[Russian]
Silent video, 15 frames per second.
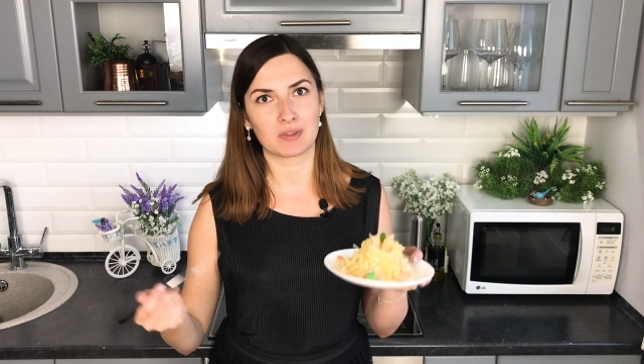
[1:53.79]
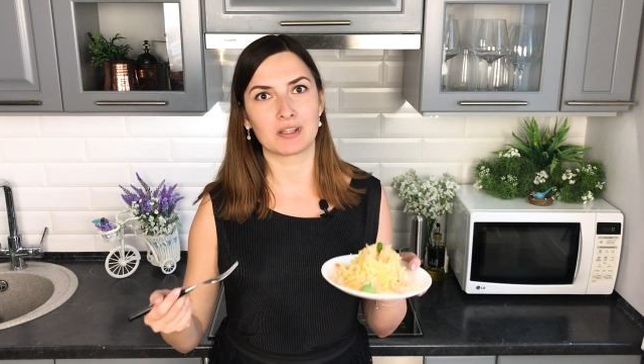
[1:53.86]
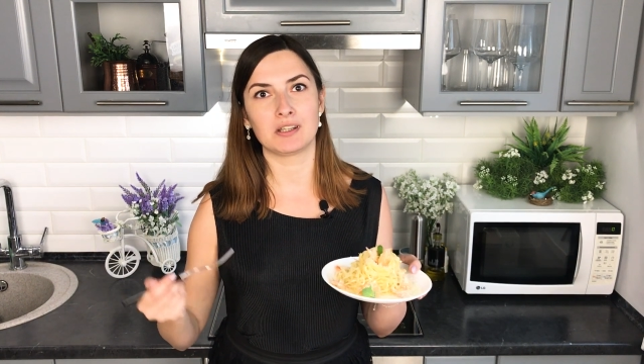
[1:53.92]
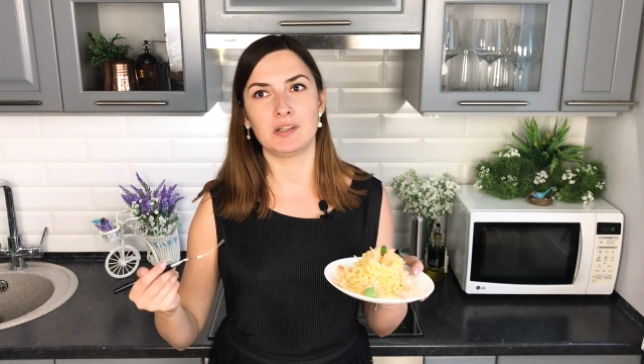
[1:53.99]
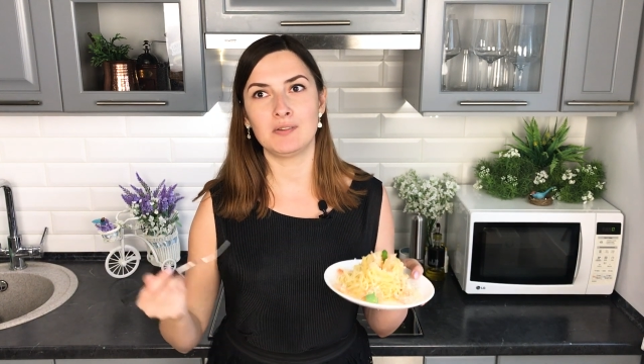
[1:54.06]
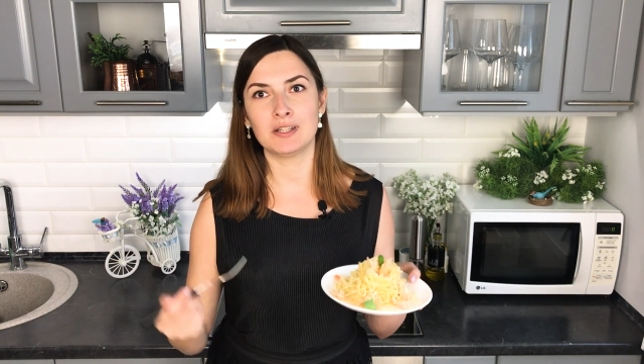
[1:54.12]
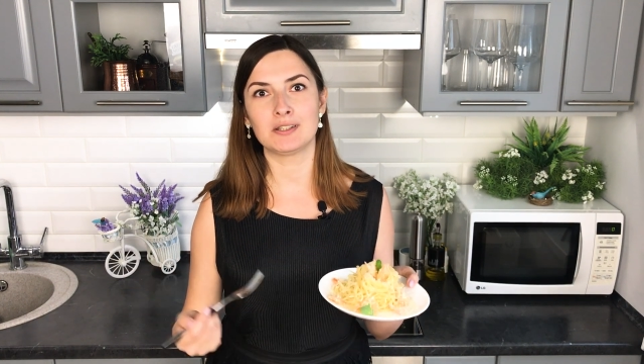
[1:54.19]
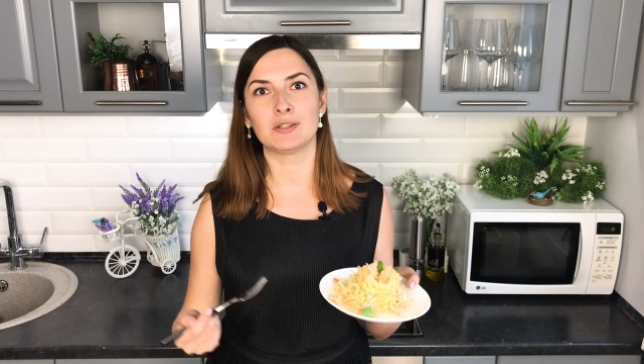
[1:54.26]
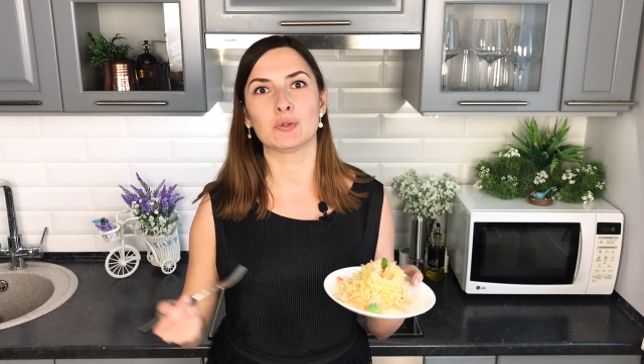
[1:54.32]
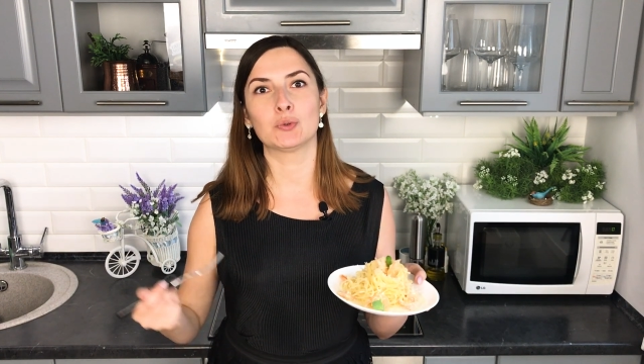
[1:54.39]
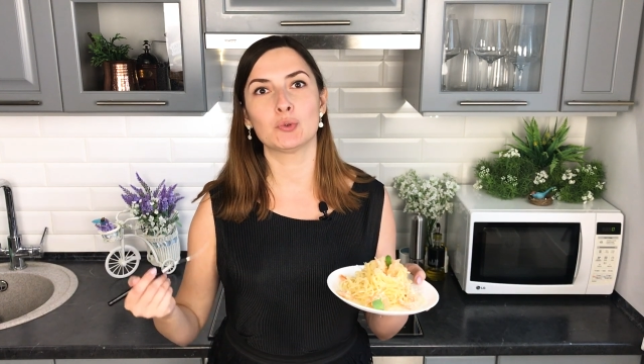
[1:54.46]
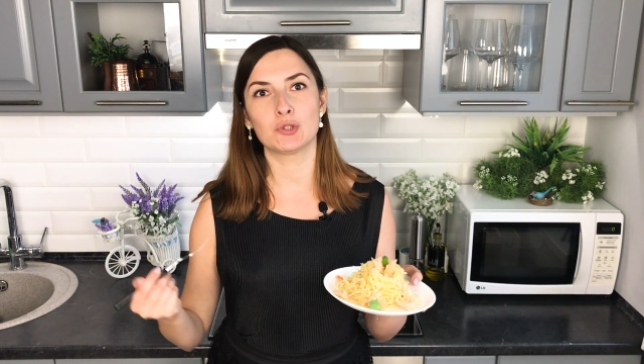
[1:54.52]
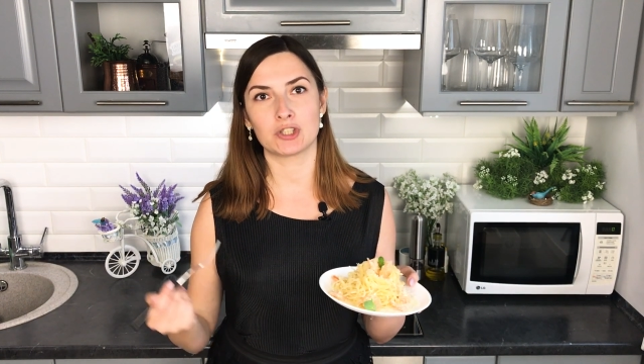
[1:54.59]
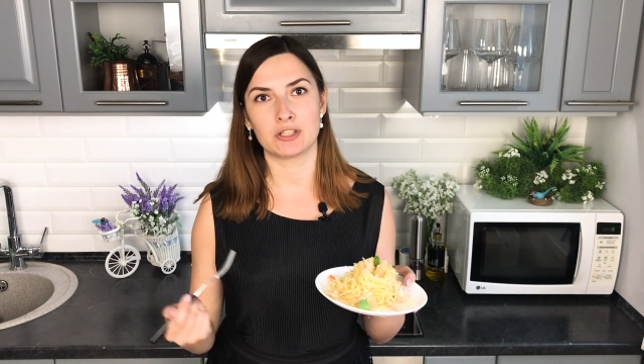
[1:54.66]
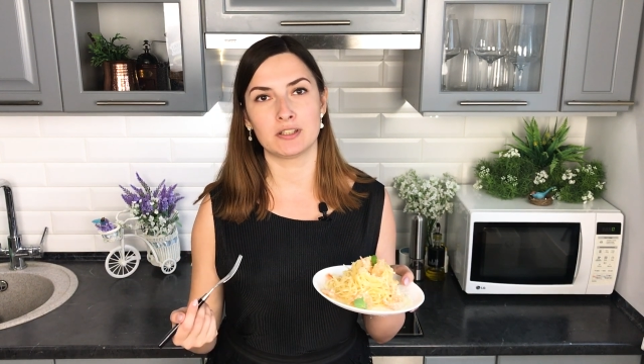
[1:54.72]
Креветки
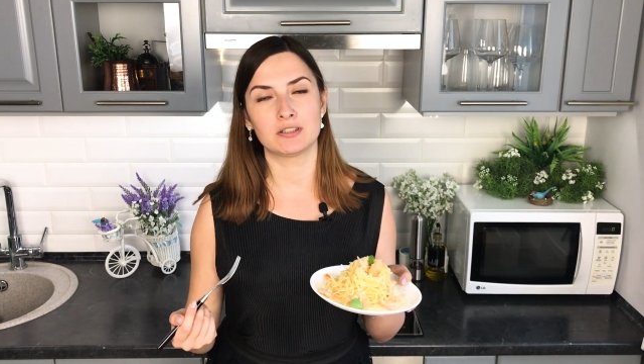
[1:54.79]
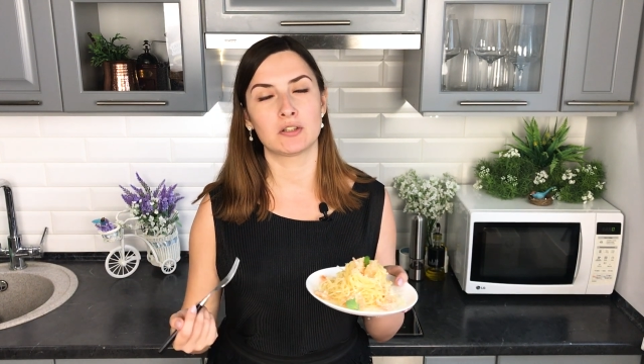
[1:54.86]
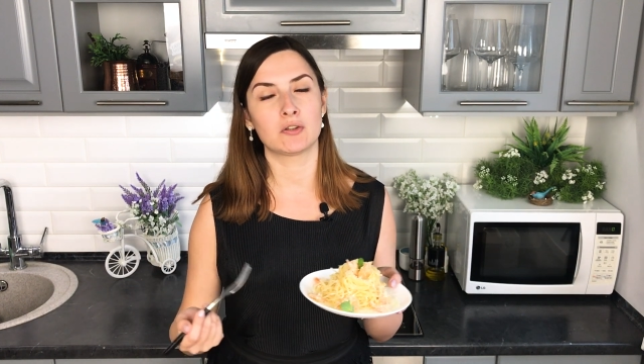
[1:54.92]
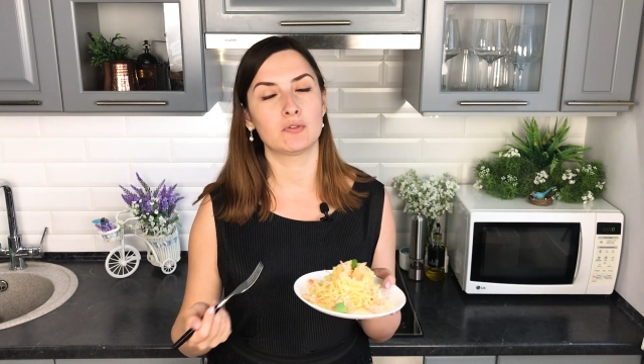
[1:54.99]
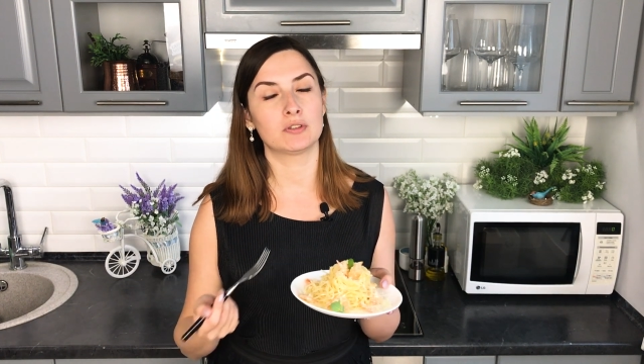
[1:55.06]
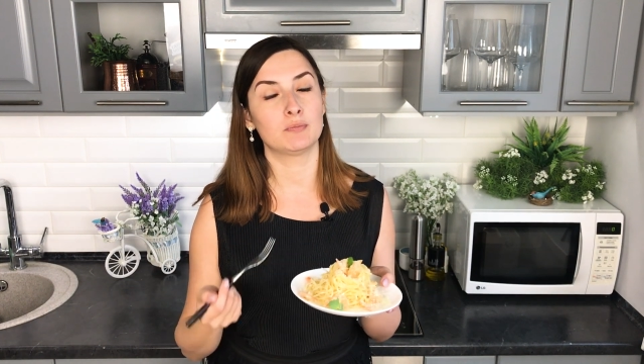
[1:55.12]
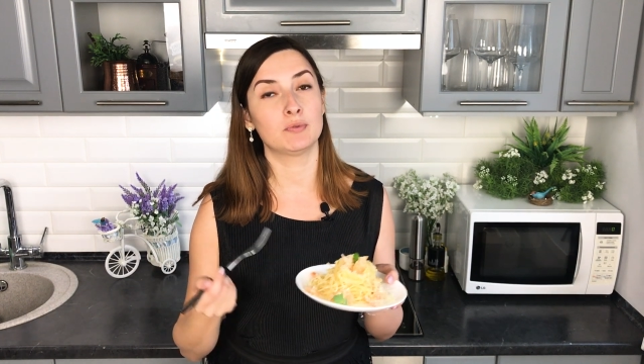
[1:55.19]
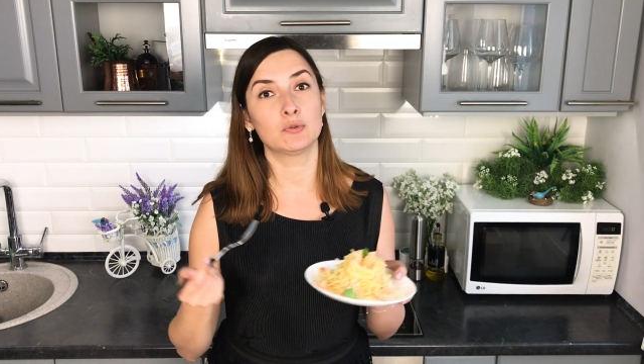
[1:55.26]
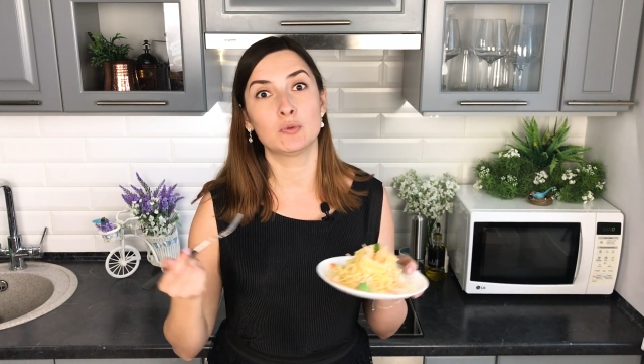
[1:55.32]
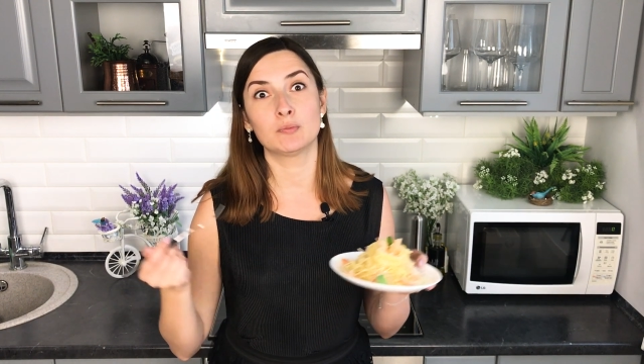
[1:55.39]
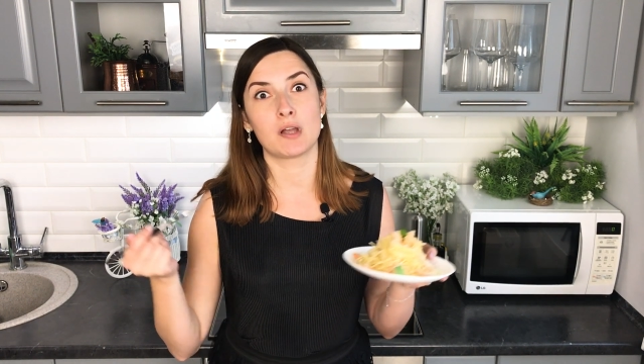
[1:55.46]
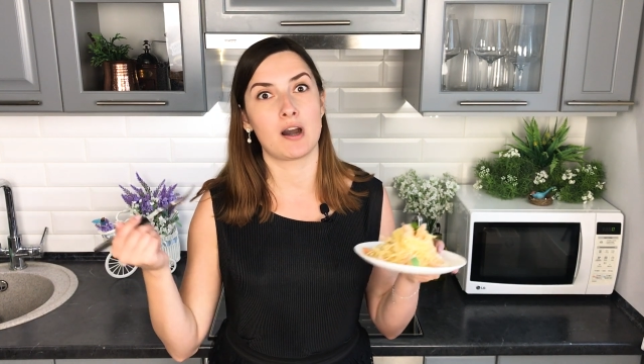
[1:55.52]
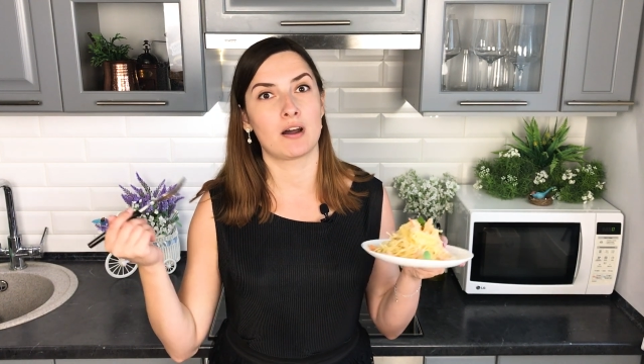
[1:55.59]
тоже, они становятся безумно